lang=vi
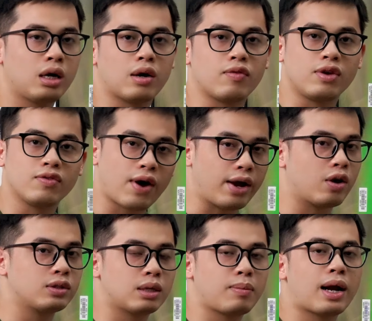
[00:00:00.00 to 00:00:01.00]
là vì vậy
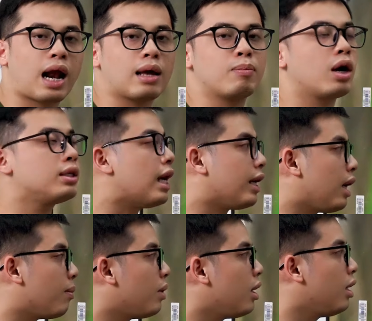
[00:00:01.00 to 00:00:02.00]
nó sẽ mang lại một cái trải
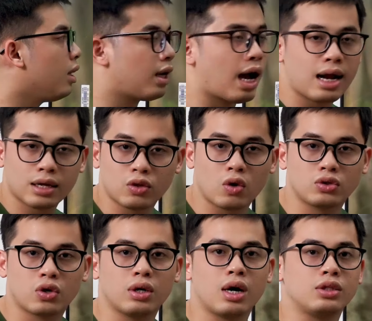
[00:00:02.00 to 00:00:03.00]
nghiệm khá là tốt
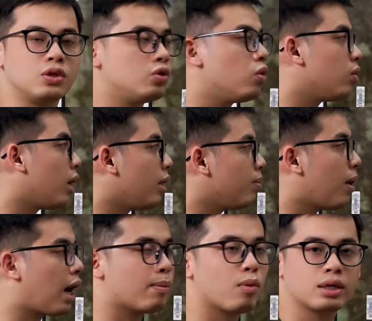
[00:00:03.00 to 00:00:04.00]
cho người sử dụng này,
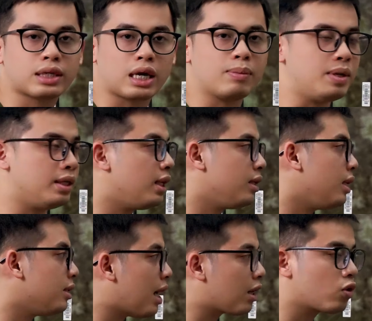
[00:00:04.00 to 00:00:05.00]
mang lại một cái trải nghiệm hiển thị
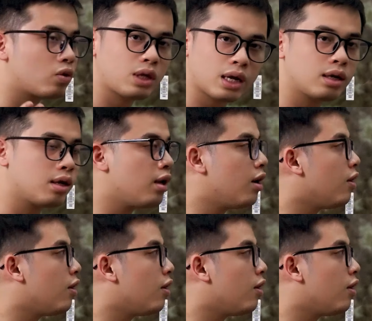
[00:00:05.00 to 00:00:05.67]
thị giác tốt nhất.